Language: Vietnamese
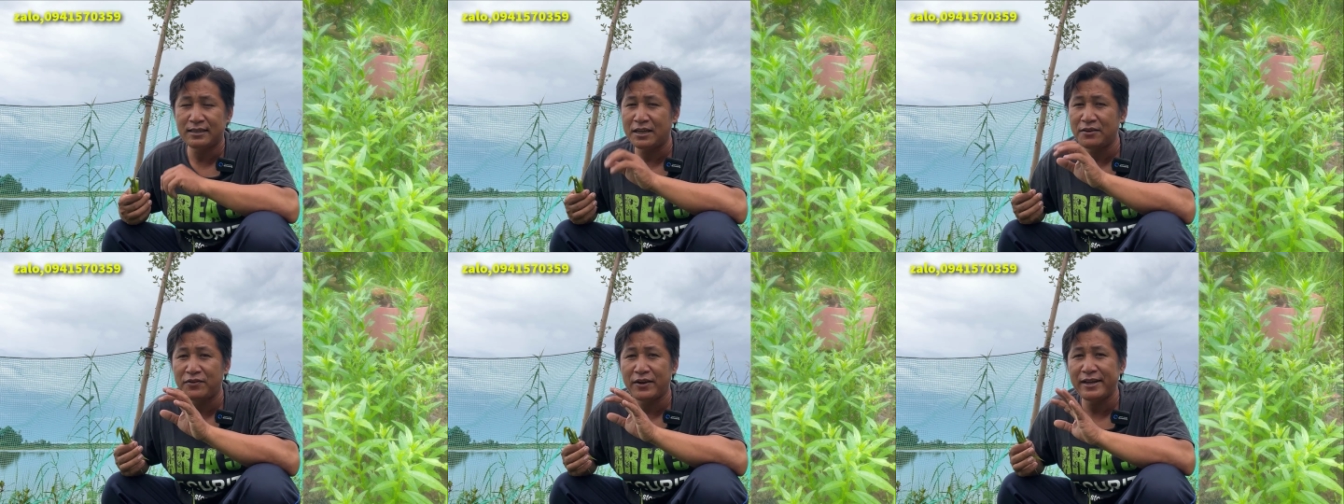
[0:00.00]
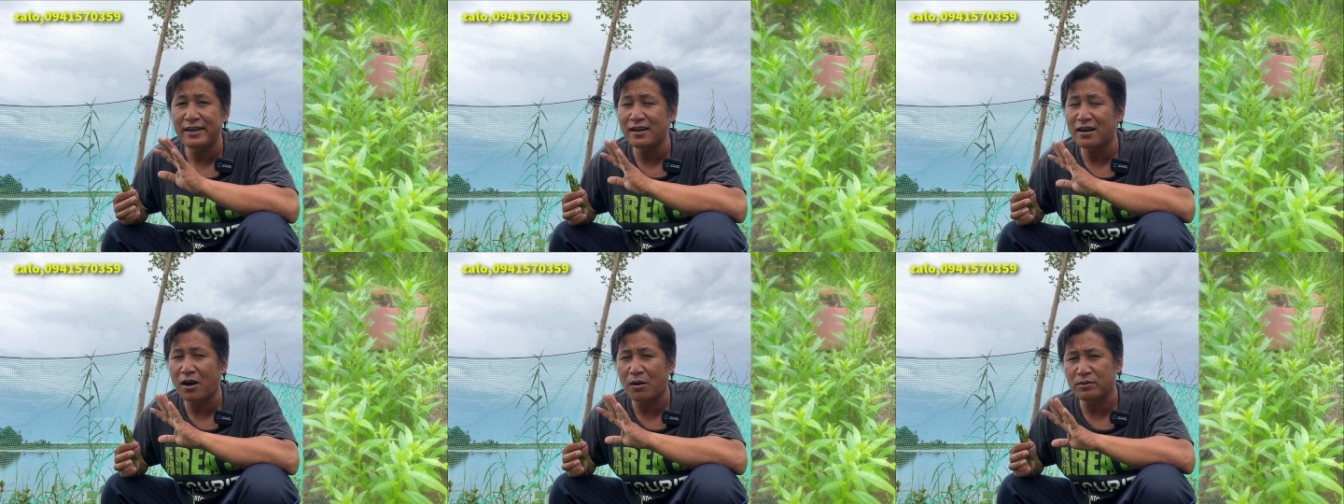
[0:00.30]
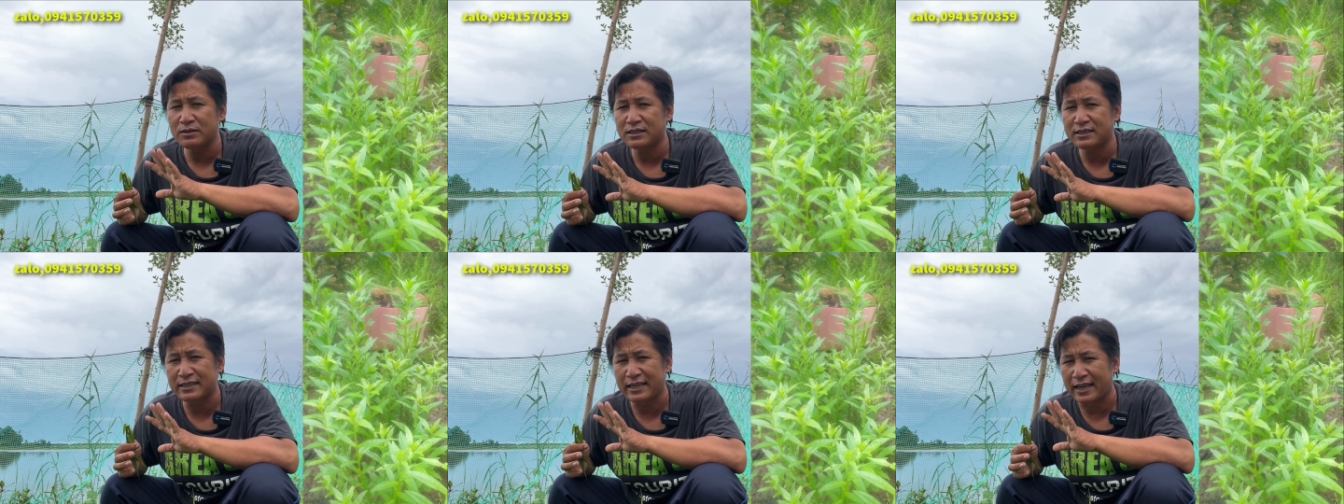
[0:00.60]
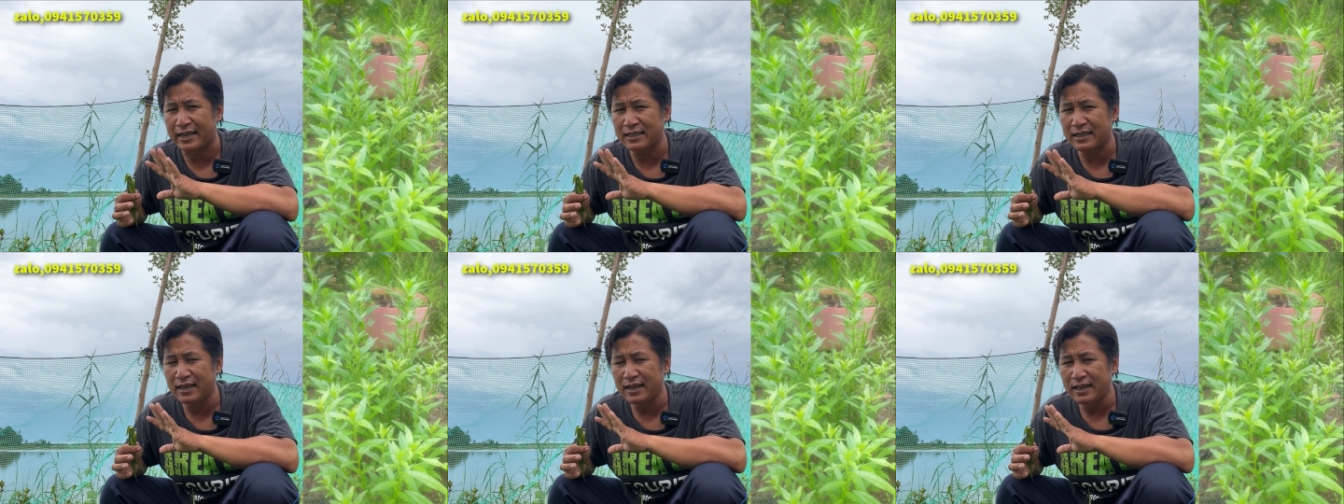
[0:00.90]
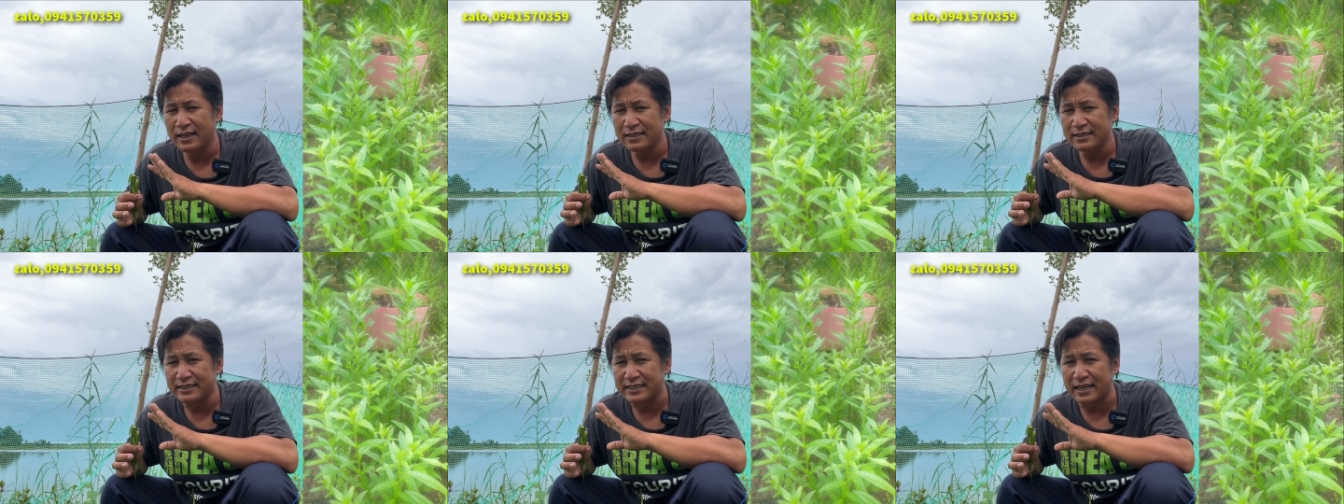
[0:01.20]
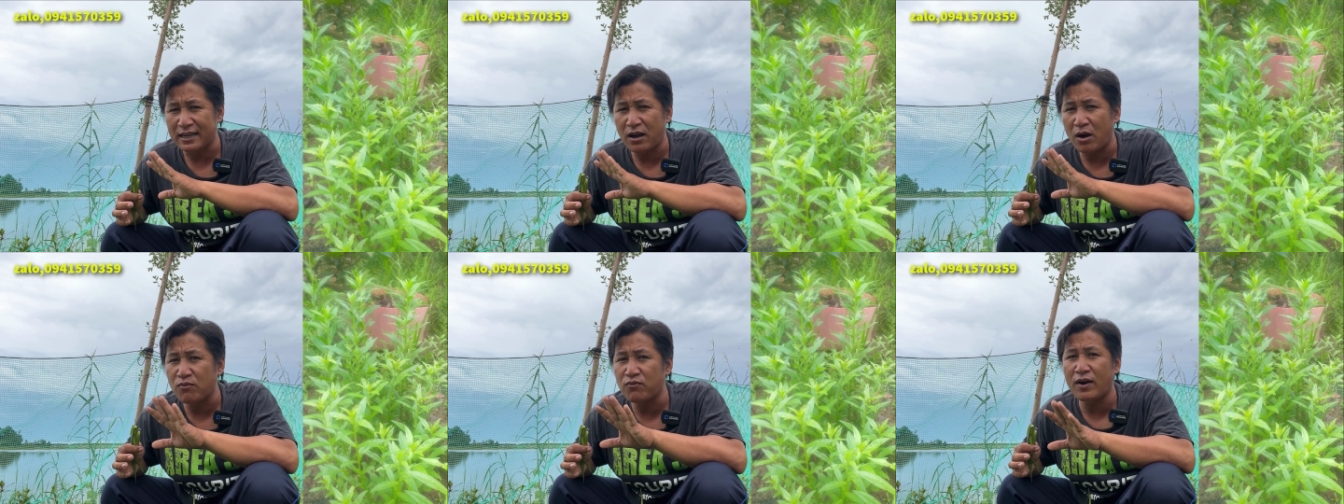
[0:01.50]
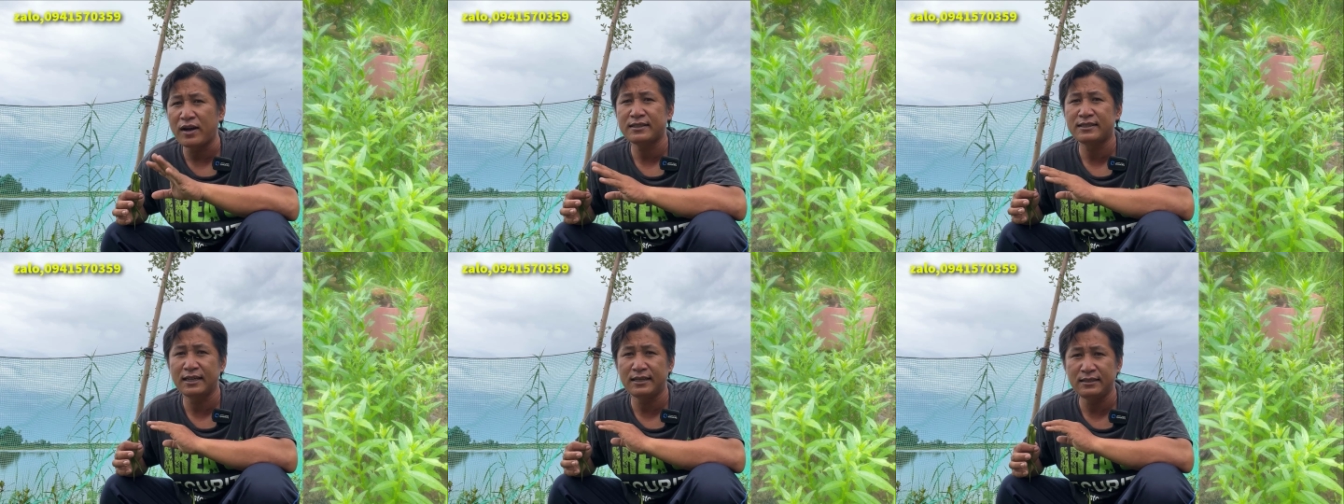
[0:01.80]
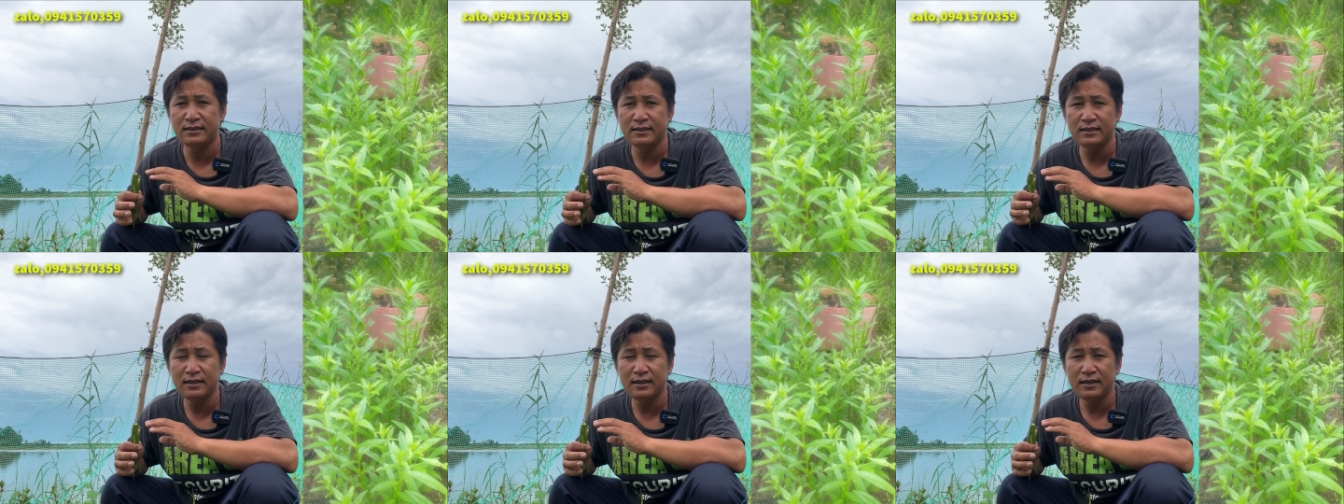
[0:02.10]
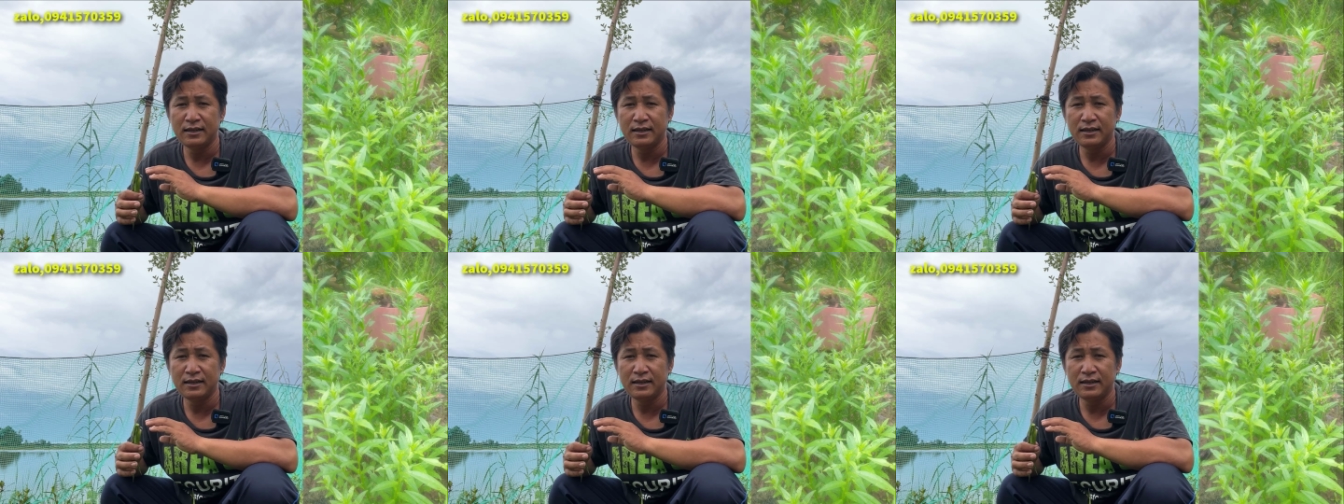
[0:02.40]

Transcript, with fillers: chi phí nó không sẽ sẽ không phát sinh